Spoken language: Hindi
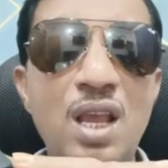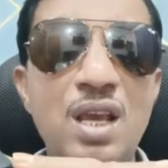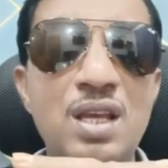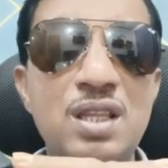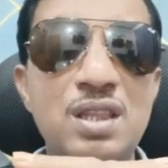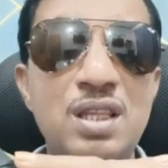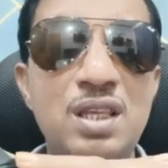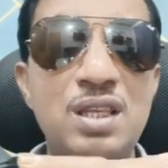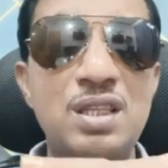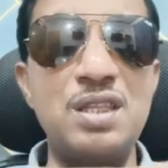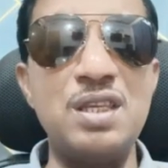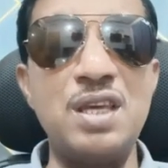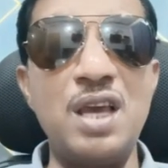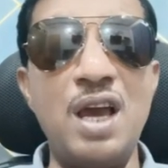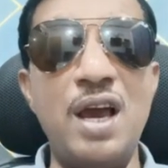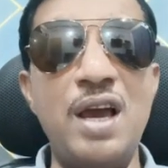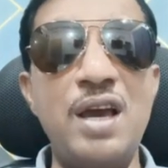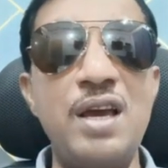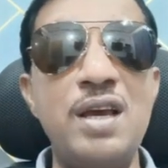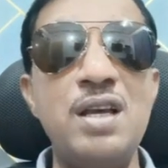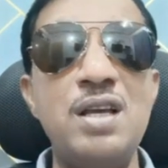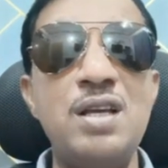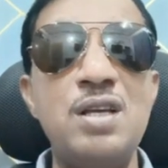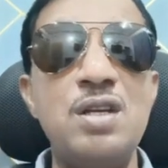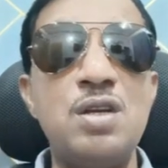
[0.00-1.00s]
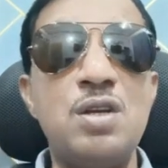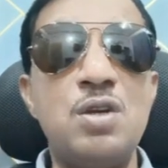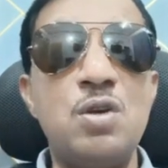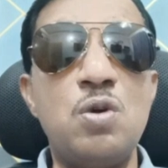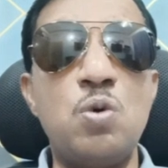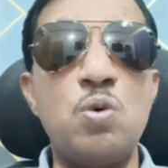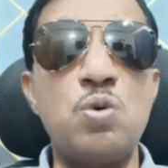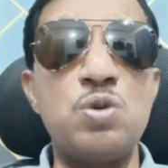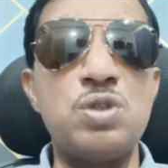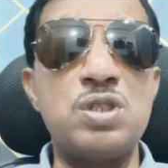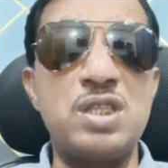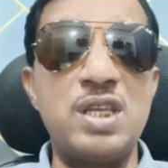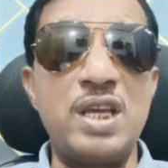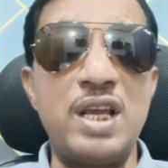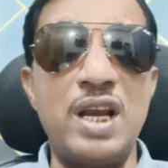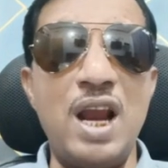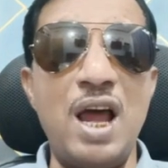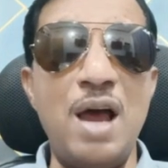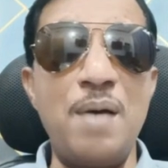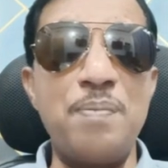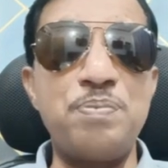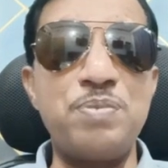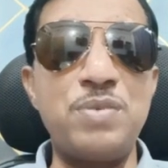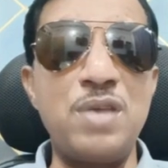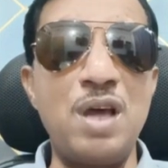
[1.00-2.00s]
दे दिया है उनसे
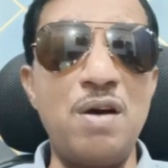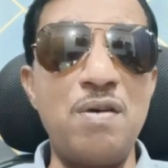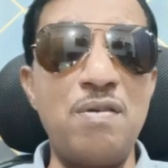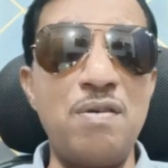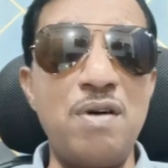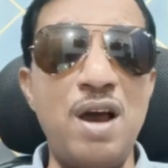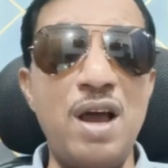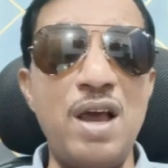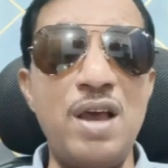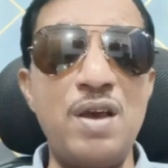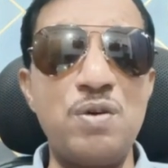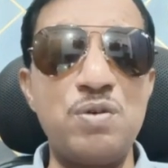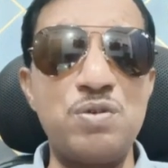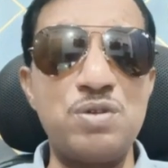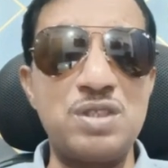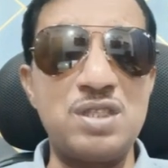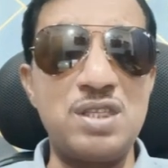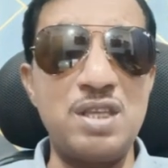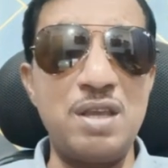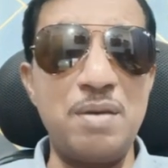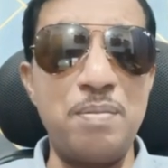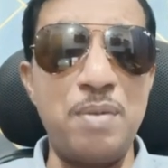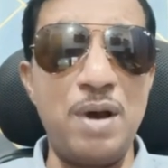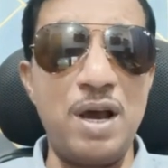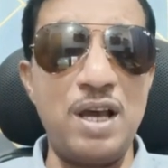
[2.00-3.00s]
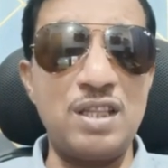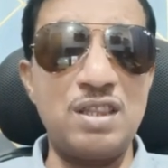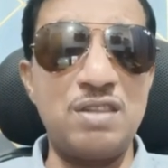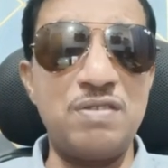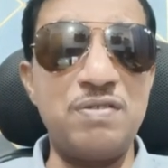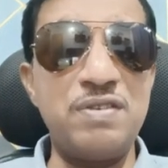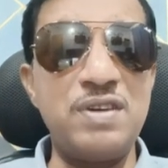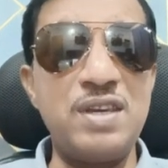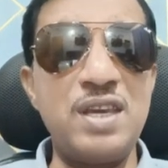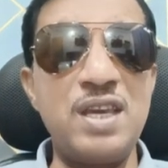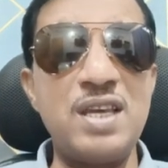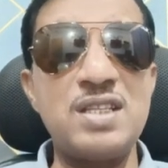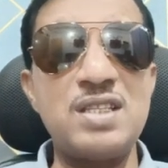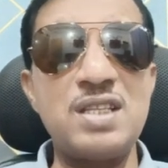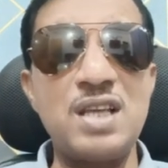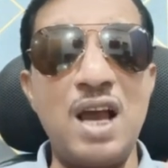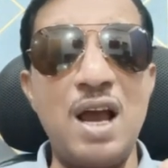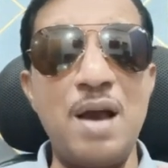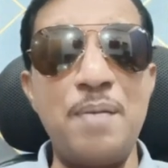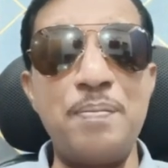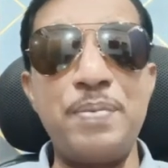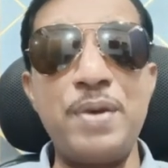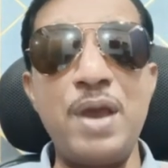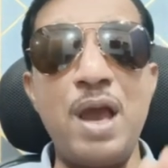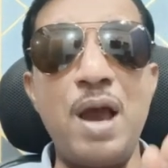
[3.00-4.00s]
रबता हुआ है उनसे बात हुई है
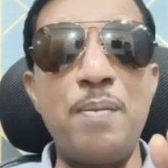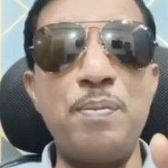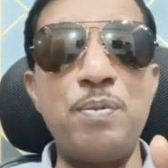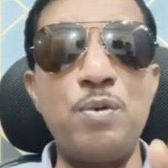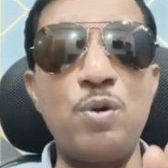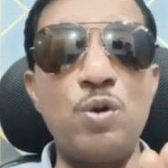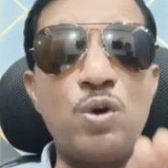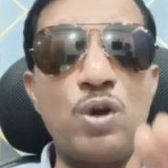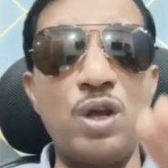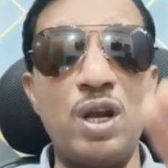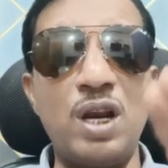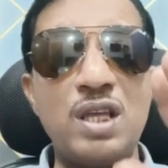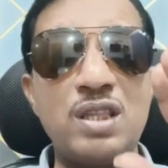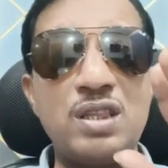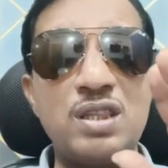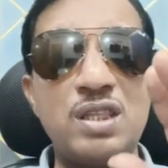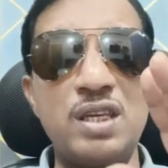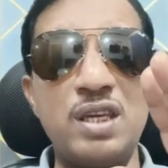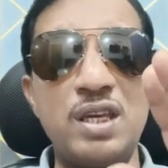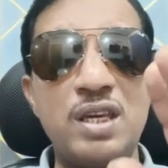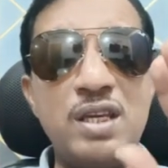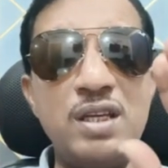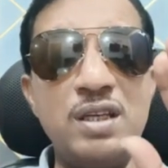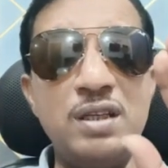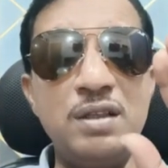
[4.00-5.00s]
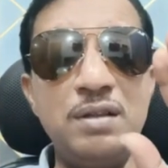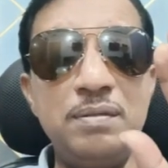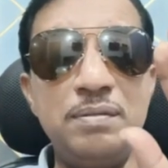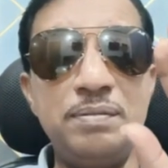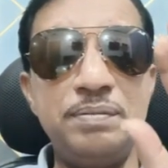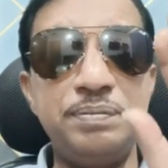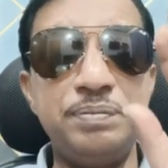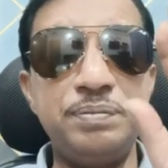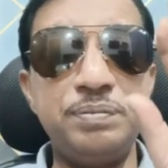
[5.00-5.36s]
जहाँ पे आप लोग रहते हैं